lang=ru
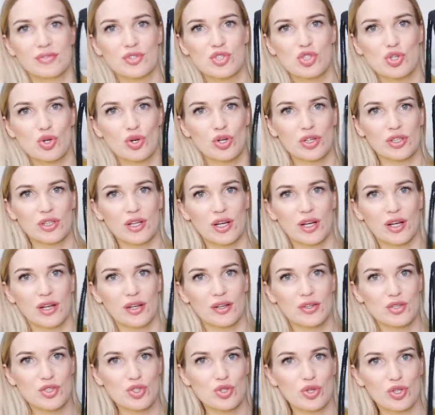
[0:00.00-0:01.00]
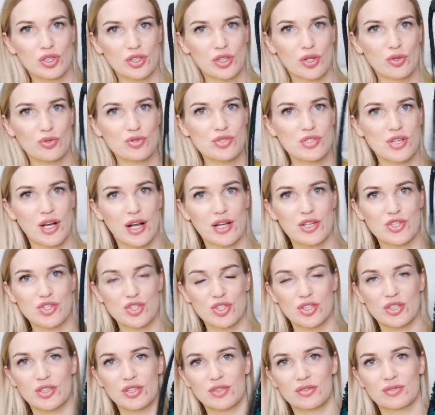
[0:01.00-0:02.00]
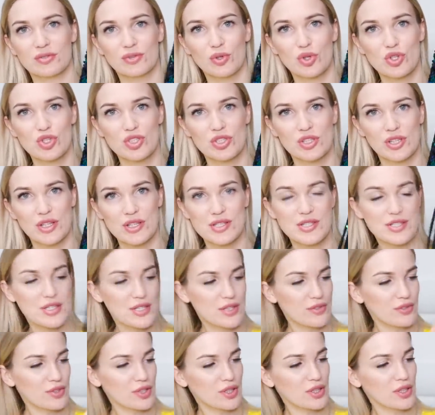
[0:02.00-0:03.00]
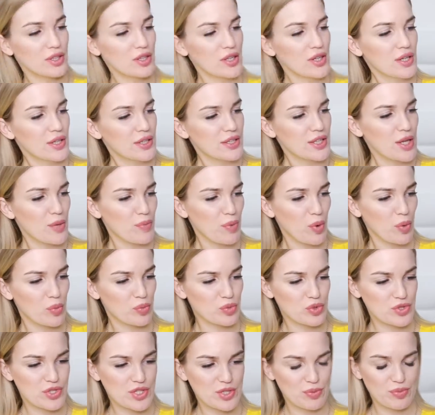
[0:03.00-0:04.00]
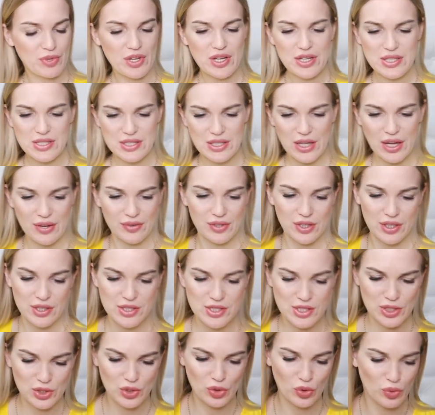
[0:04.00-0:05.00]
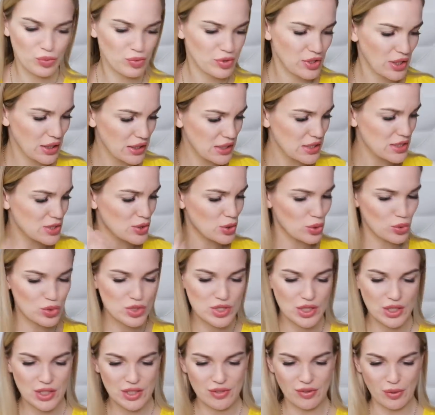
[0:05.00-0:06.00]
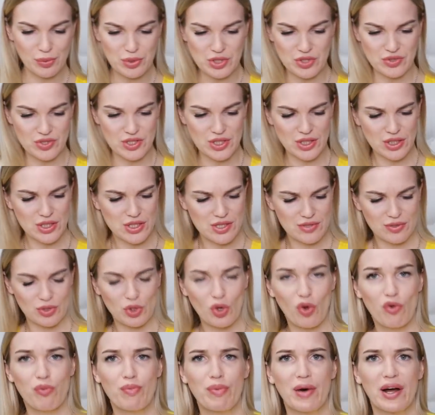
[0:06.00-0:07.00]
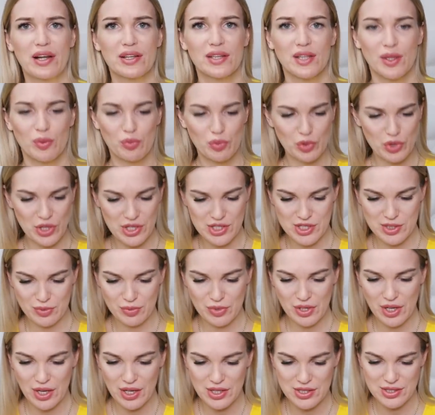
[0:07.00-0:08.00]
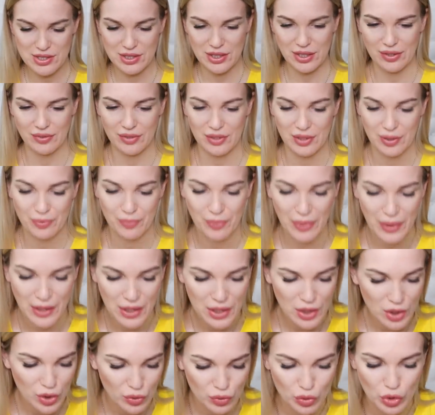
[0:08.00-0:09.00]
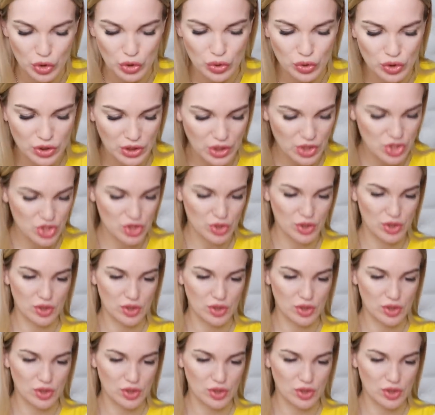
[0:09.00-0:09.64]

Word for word: черно-русальчатый. Очень красивые. Я, по-моему, себе оставила где-то. У меня есть рюкзаки вообще всех цветов. По одному я себе оставила. Вот. Ну и также